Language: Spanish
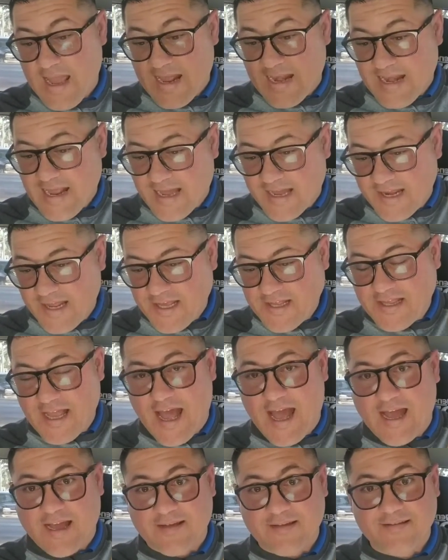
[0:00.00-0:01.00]
Le
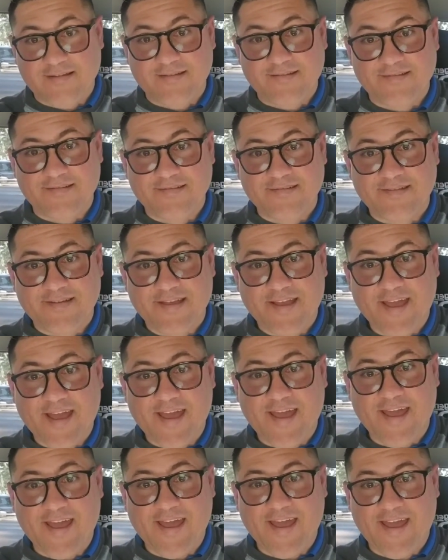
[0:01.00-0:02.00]
gritan,
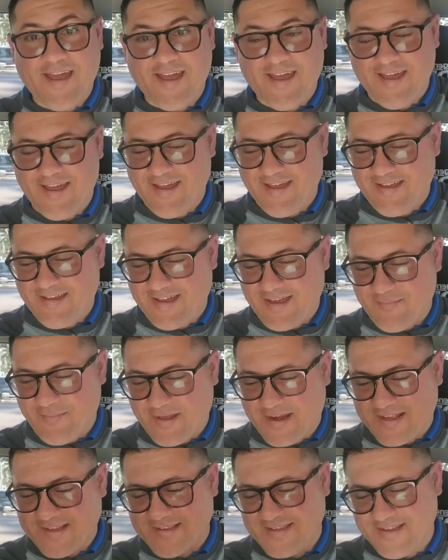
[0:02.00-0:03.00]
jeje, qué
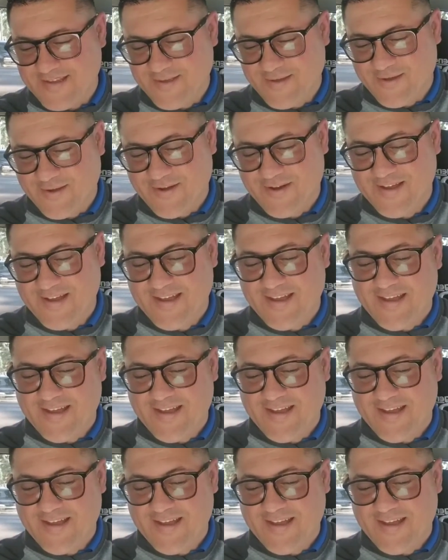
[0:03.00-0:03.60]
parecido.